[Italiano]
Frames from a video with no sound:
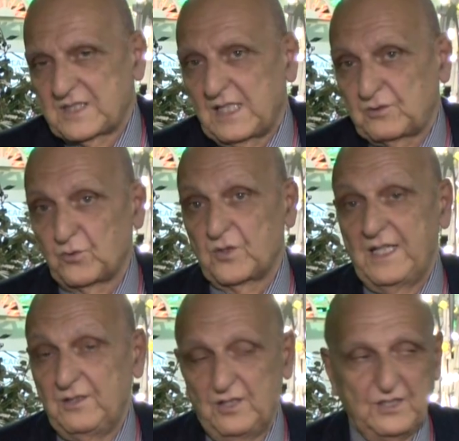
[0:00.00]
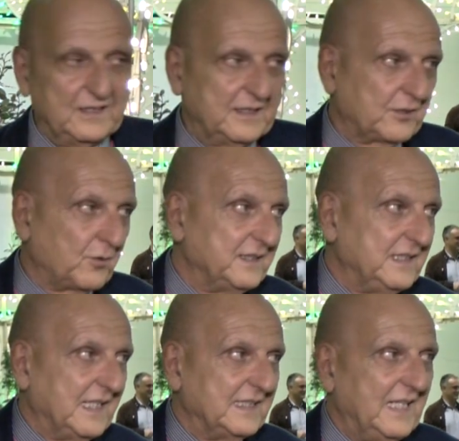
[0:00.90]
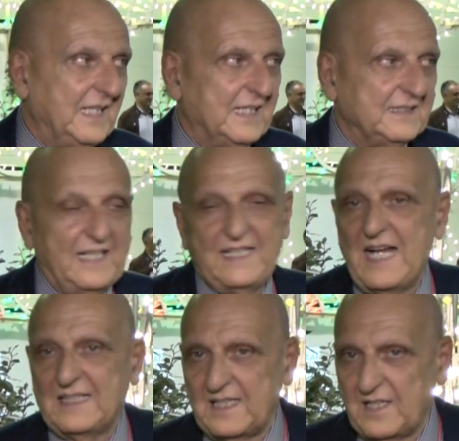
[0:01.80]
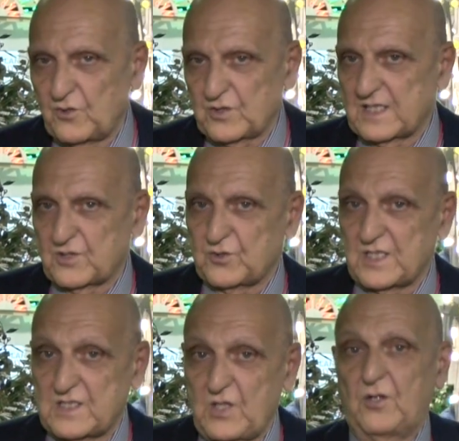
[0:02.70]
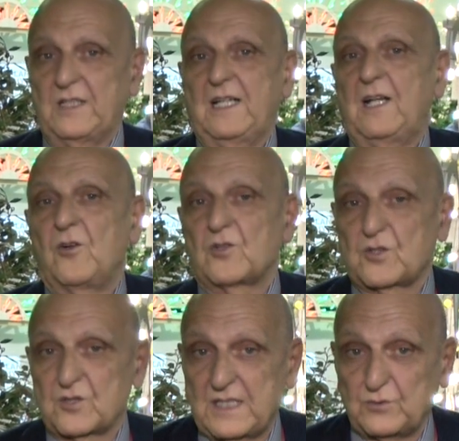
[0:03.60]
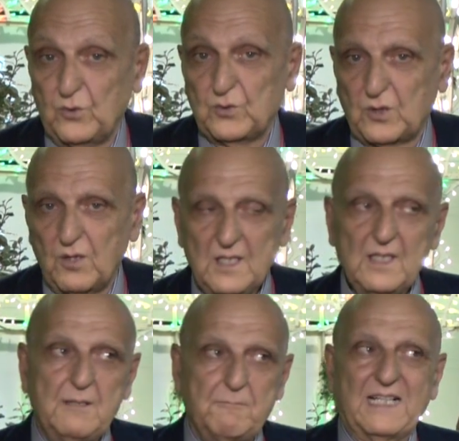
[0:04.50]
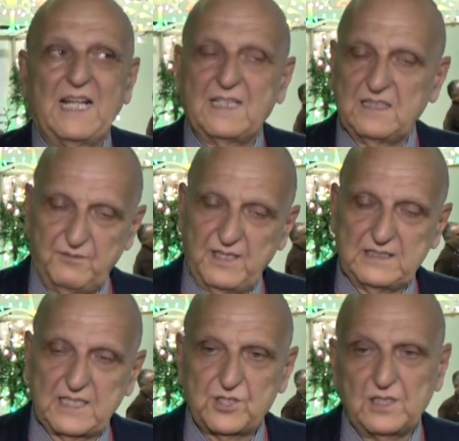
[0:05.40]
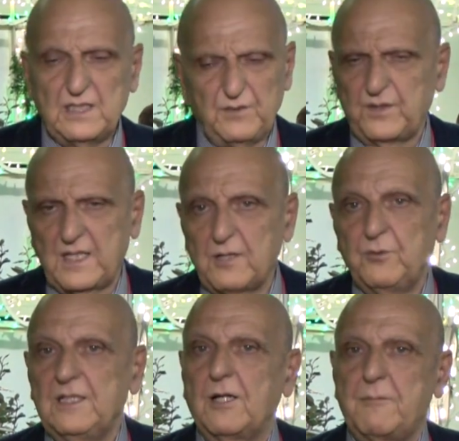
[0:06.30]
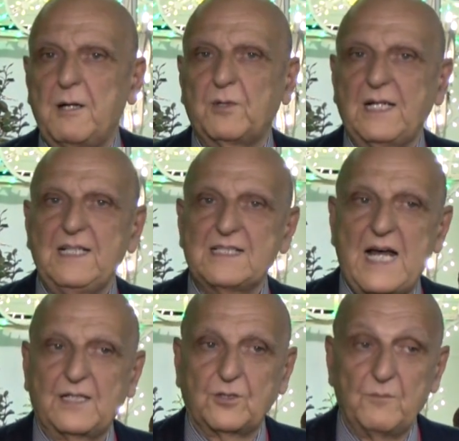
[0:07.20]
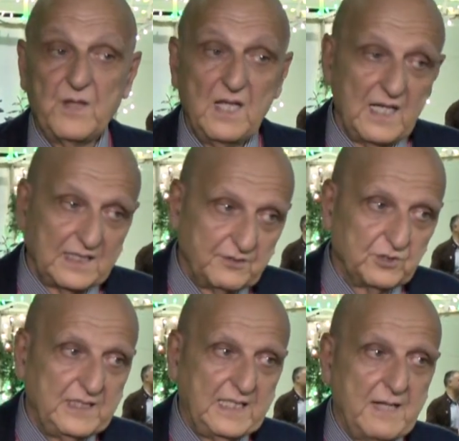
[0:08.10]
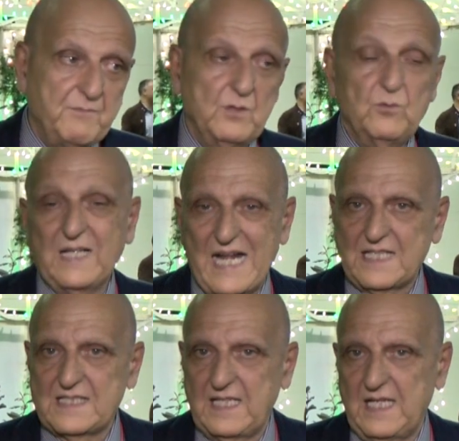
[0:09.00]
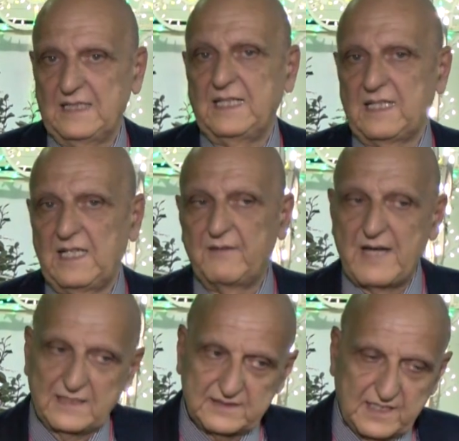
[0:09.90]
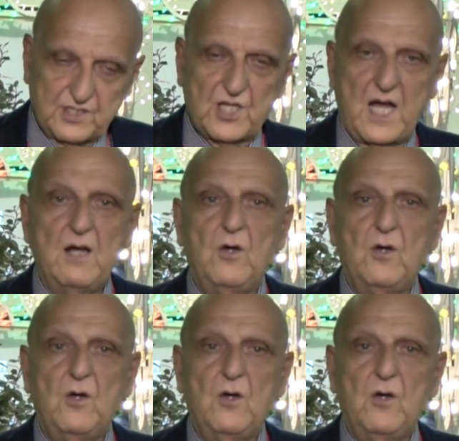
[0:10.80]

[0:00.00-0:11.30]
statu, è nel, dire, nel, DNA della nostra associazione, nel nostro statuto parlare di verità scientifica e quindi l'abbiamo realizzato e devo dire un grazie ad Agrilevante che ci ha